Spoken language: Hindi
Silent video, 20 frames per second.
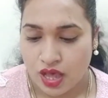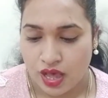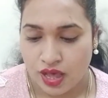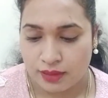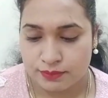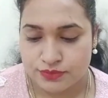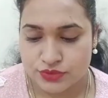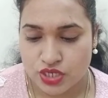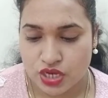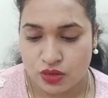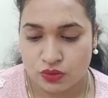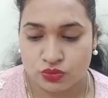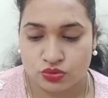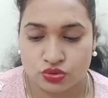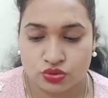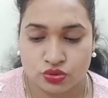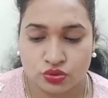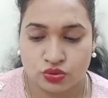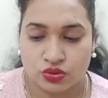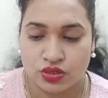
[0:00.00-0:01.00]
आप चाहो
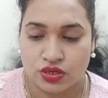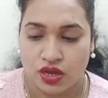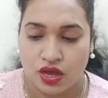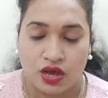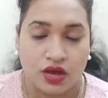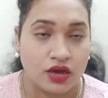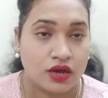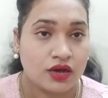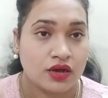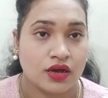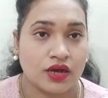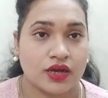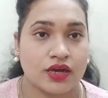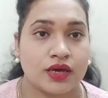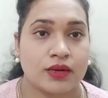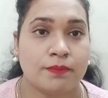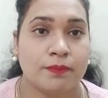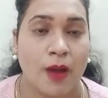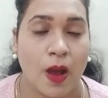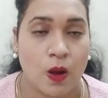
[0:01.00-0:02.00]
तो
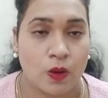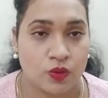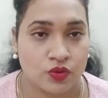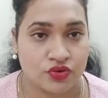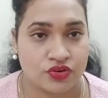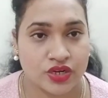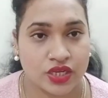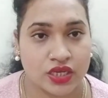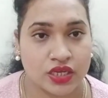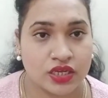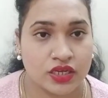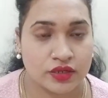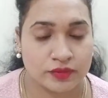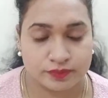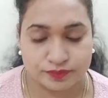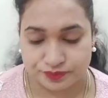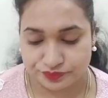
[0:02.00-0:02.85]
अगर पाउडरी